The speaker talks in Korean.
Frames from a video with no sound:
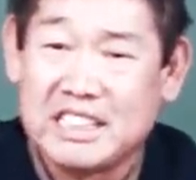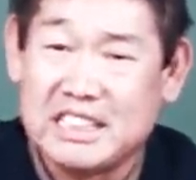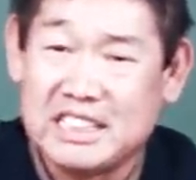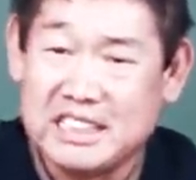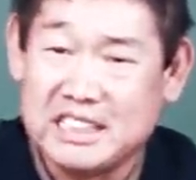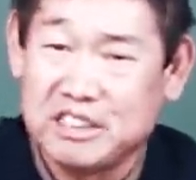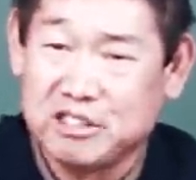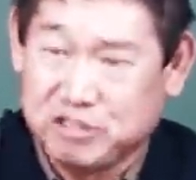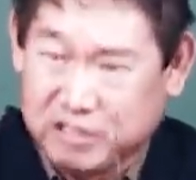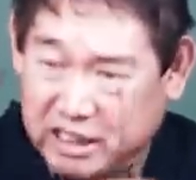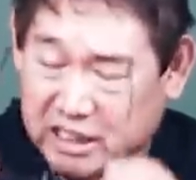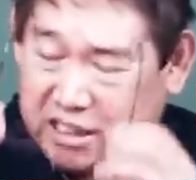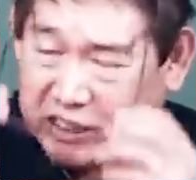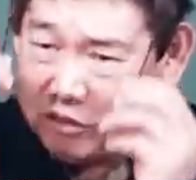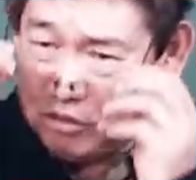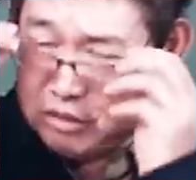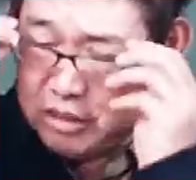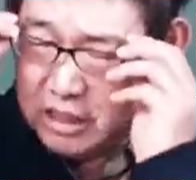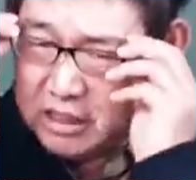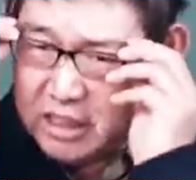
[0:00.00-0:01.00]
어, 육회살,
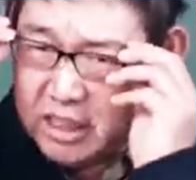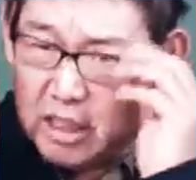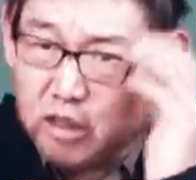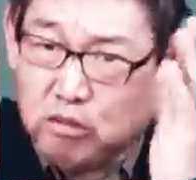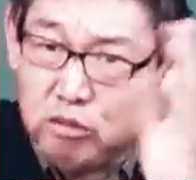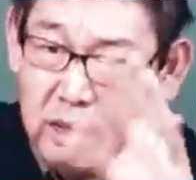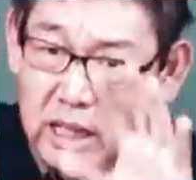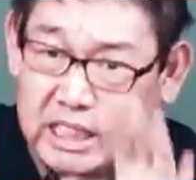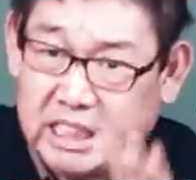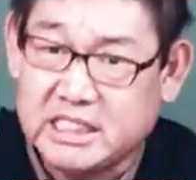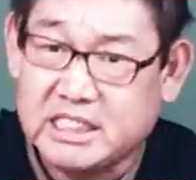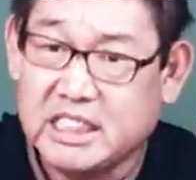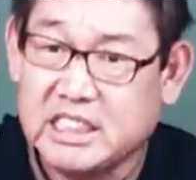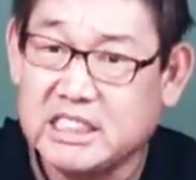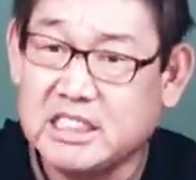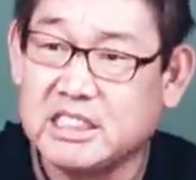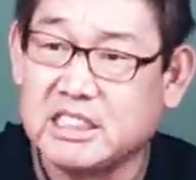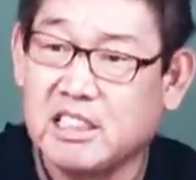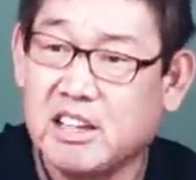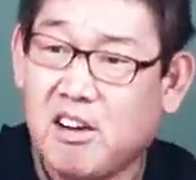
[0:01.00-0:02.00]
육회살하
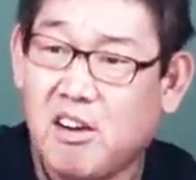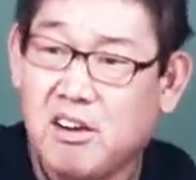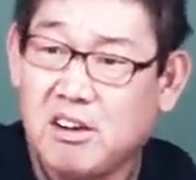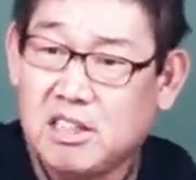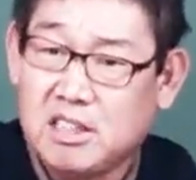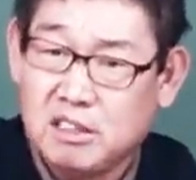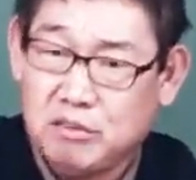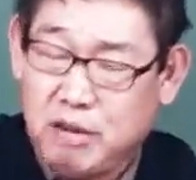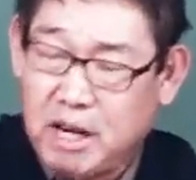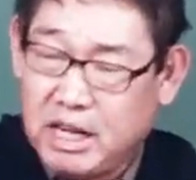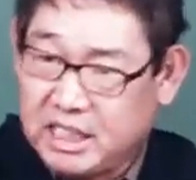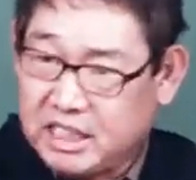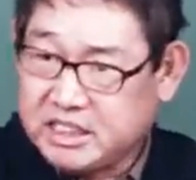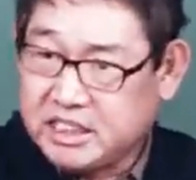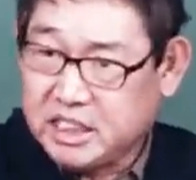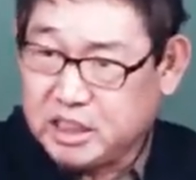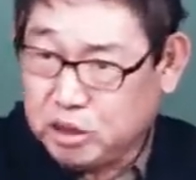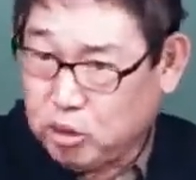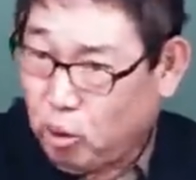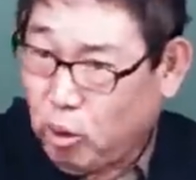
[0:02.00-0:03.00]
화개살은
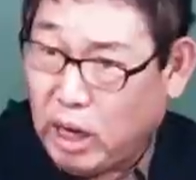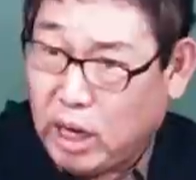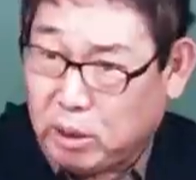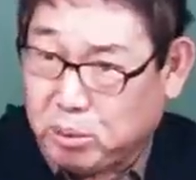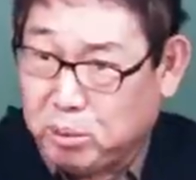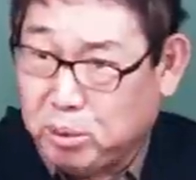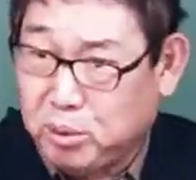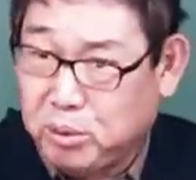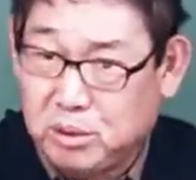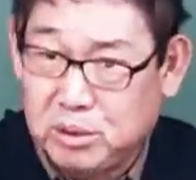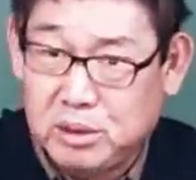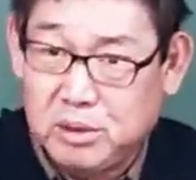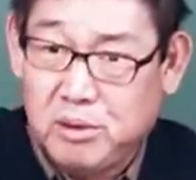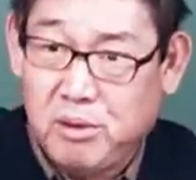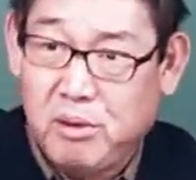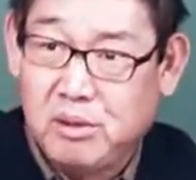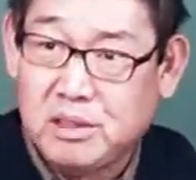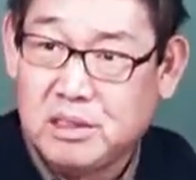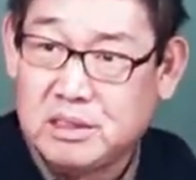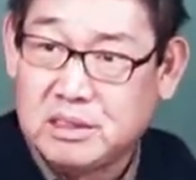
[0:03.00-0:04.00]
화개살이 더하고
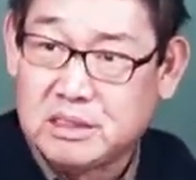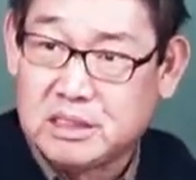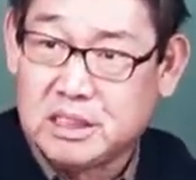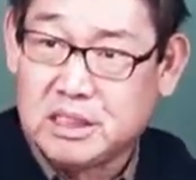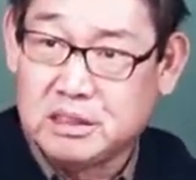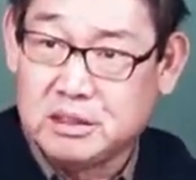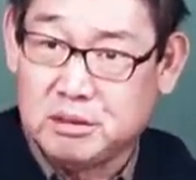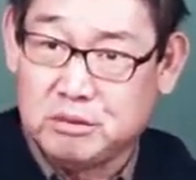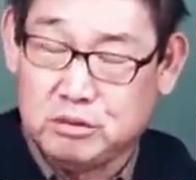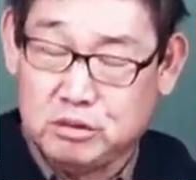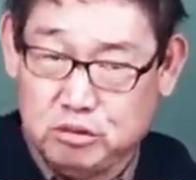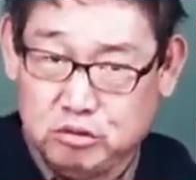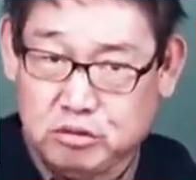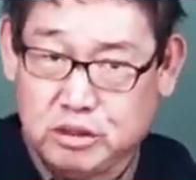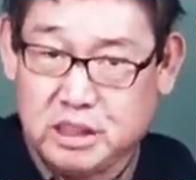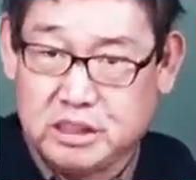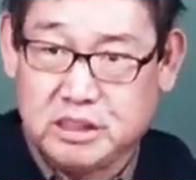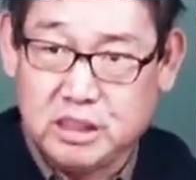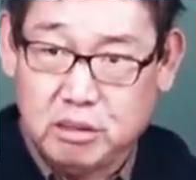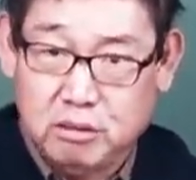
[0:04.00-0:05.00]
그래서
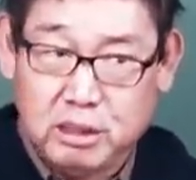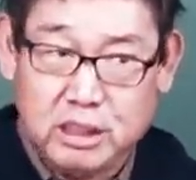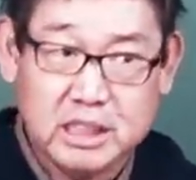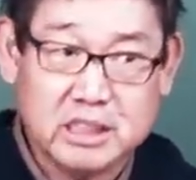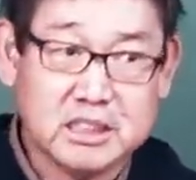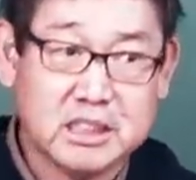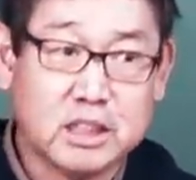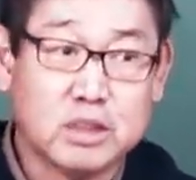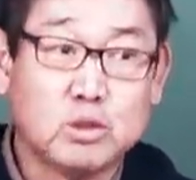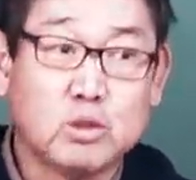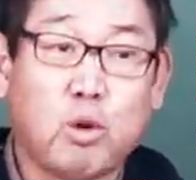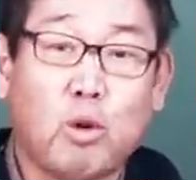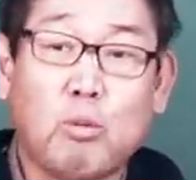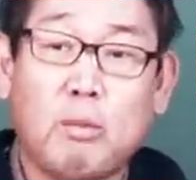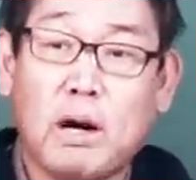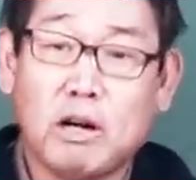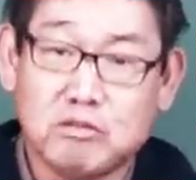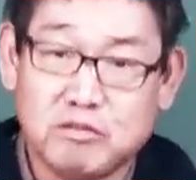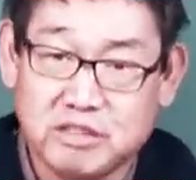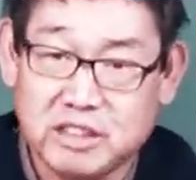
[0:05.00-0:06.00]
육개살, 화개살을
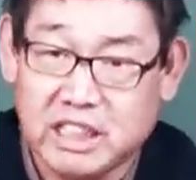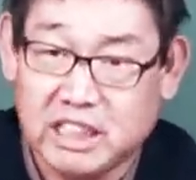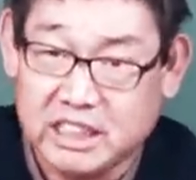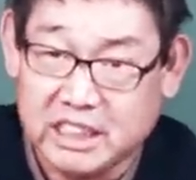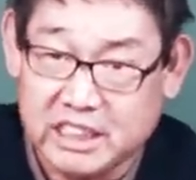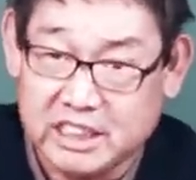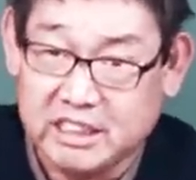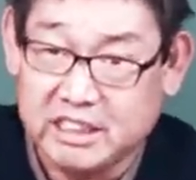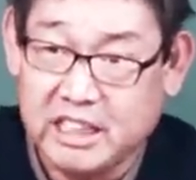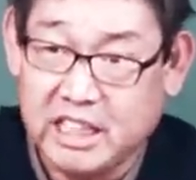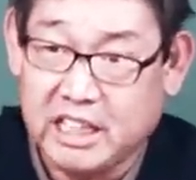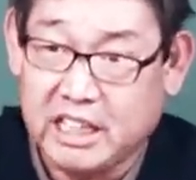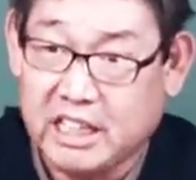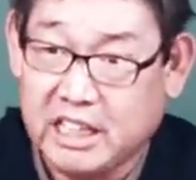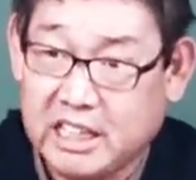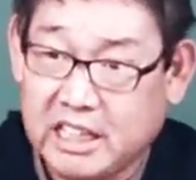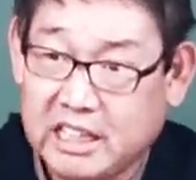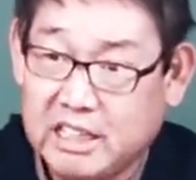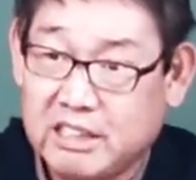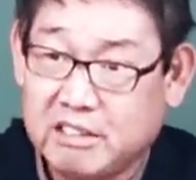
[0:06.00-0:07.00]
소바군이라
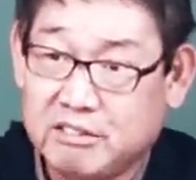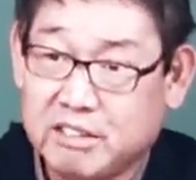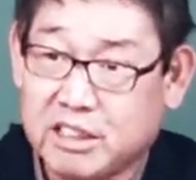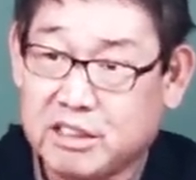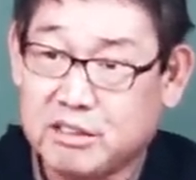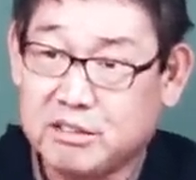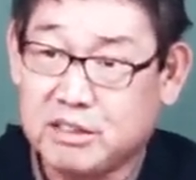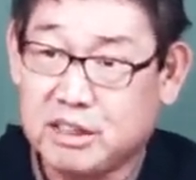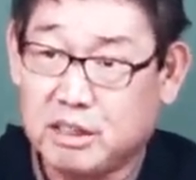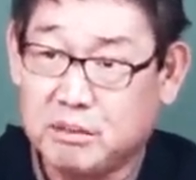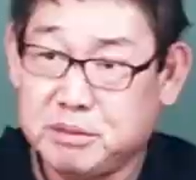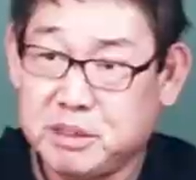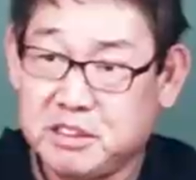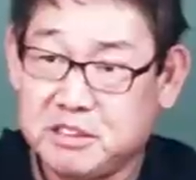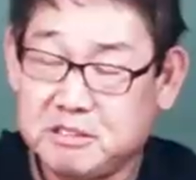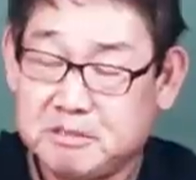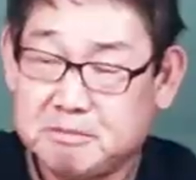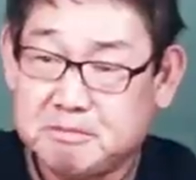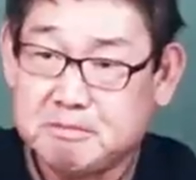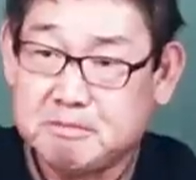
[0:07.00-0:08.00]
그랬는데 왜
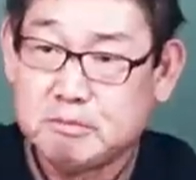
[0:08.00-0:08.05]
그러냐면